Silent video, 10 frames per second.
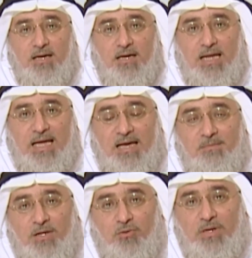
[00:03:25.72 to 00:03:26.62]

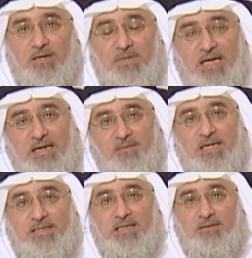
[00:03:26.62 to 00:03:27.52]
العلامه الاولى من
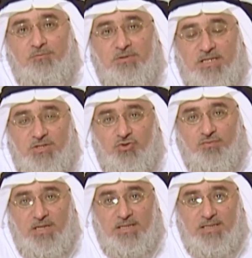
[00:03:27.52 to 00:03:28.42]
العلامات اللي ممكن
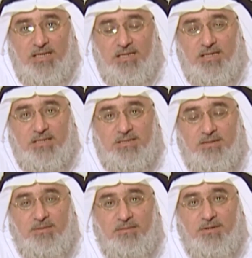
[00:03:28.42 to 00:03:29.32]
نشوفها لدى
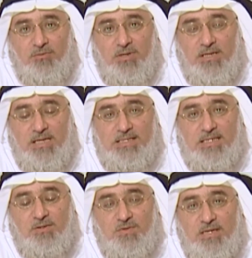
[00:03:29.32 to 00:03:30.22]
الشباب او الناس
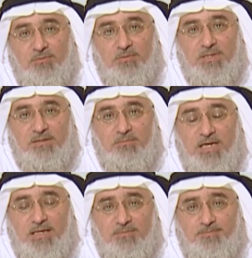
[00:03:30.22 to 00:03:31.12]
اللي يصابوا
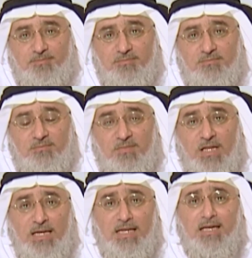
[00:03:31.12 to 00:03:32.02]
بالادمان
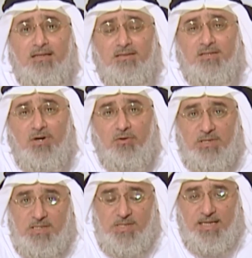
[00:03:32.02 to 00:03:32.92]
اللي هي الانطواء
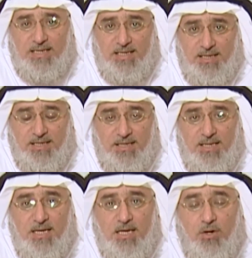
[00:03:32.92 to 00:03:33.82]
والعزله عن الاخرين.
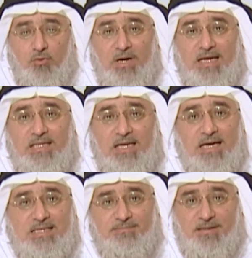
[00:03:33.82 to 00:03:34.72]
وهذه
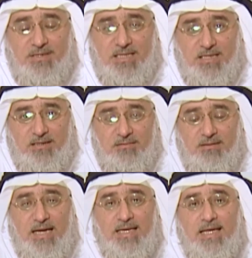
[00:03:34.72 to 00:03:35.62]
لها أسباب كثيرة
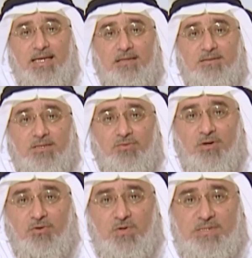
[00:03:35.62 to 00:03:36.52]
أحيانا
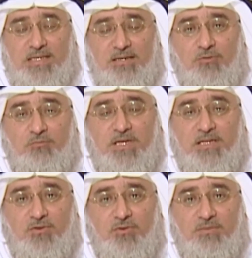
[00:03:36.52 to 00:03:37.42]
الانطواء والعزلة
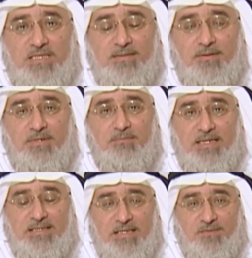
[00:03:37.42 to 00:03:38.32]
ممكن يكون بسبب
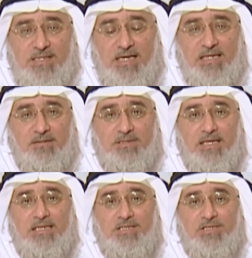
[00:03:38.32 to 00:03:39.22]
المادة نفسها اللي
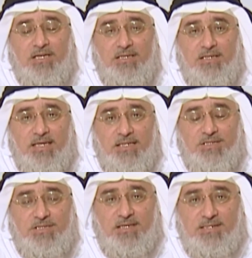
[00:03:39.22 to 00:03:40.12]
بتخلي يعني
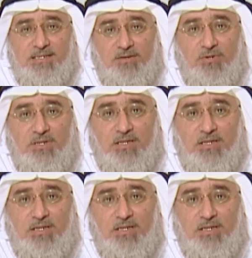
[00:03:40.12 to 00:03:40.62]
الشخص أو